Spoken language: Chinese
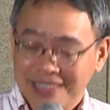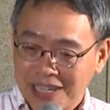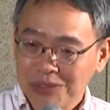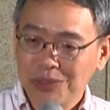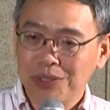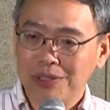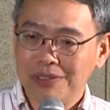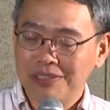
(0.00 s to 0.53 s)
当
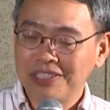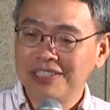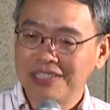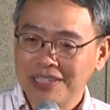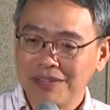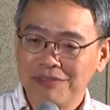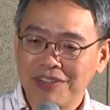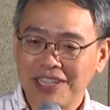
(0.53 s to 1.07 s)
做世
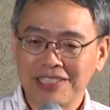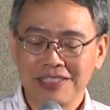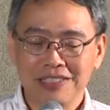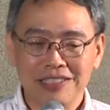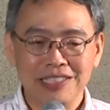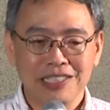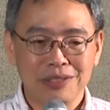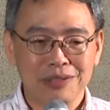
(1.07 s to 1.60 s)
界发生
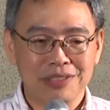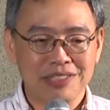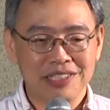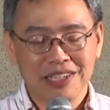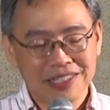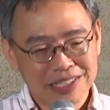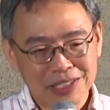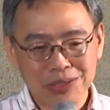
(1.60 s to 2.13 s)
的几率，只
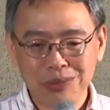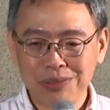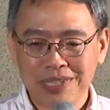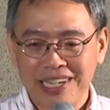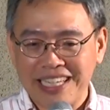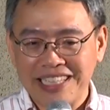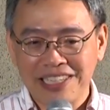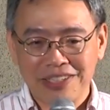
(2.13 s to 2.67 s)
要那个数
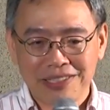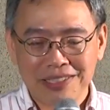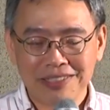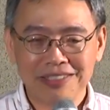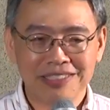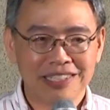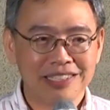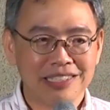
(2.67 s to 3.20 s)
在零到一
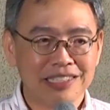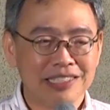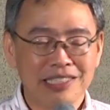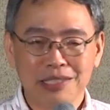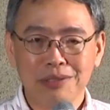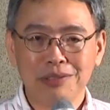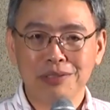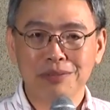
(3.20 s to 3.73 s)
之间，你的
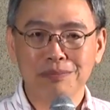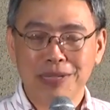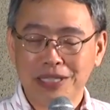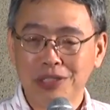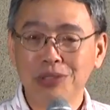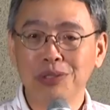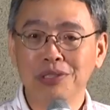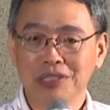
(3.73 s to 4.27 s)
几率就没
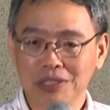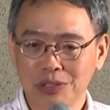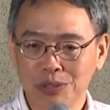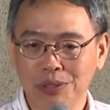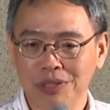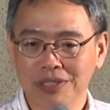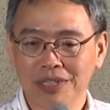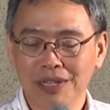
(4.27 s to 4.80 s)
人说你是
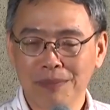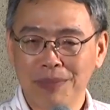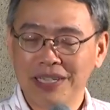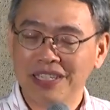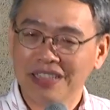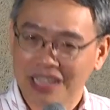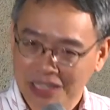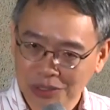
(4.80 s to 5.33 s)
错的，没
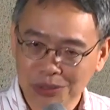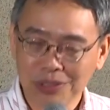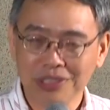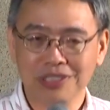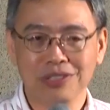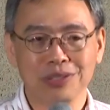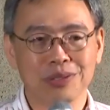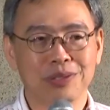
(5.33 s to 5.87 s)
人能说
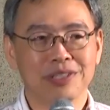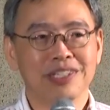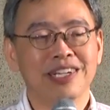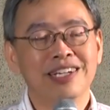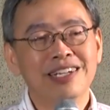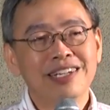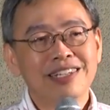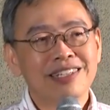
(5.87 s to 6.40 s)
你是错的。
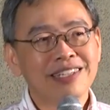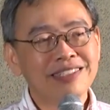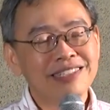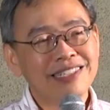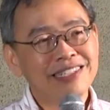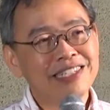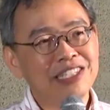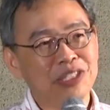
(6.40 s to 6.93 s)
但是
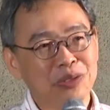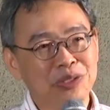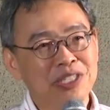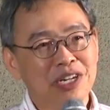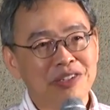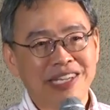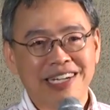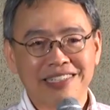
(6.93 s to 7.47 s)
一个有
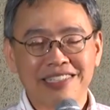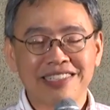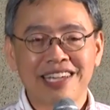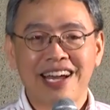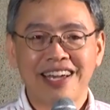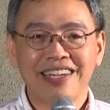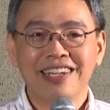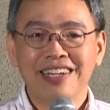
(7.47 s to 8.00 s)
教养的
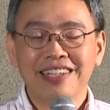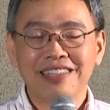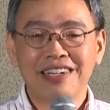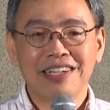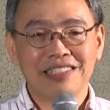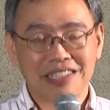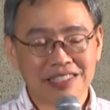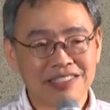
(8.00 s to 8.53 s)
猜，当
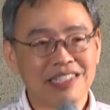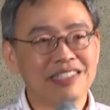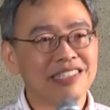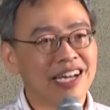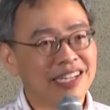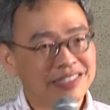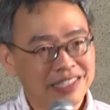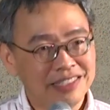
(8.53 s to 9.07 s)
然你要增
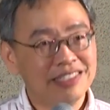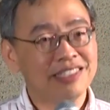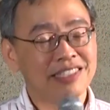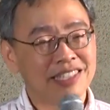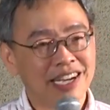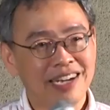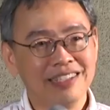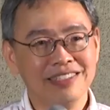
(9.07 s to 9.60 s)
加一些
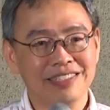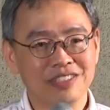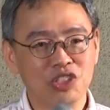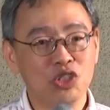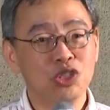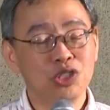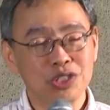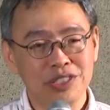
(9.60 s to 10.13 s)
其他的
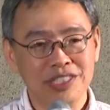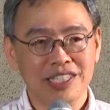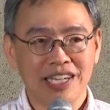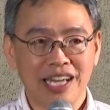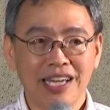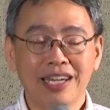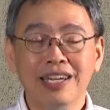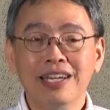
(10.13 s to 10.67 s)
知识进
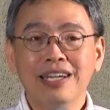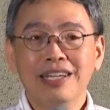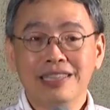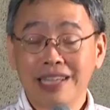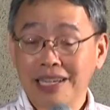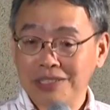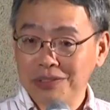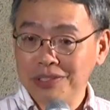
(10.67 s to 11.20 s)
来，
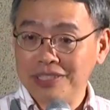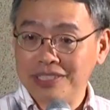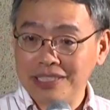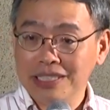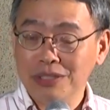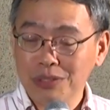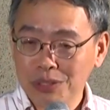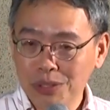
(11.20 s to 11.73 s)
那就是
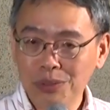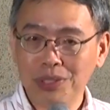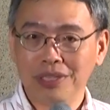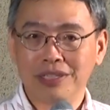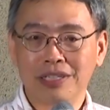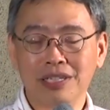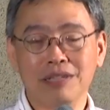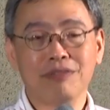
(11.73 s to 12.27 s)
几率论
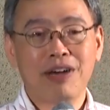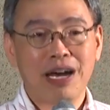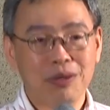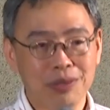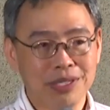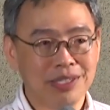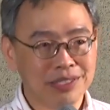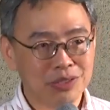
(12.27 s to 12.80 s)
可以发
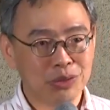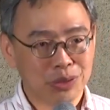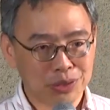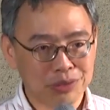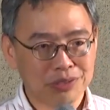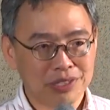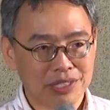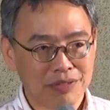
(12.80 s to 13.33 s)
挥作
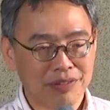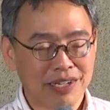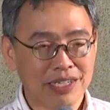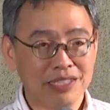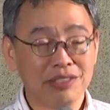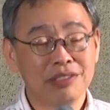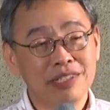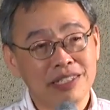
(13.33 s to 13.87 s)
用的地方了。
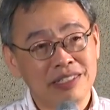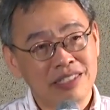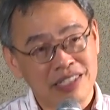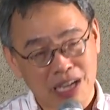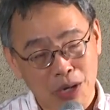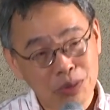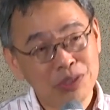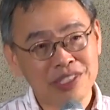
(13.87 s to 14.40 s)
你就可以
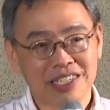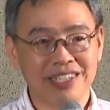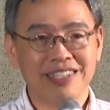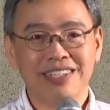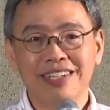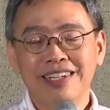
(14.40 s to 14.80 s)
调整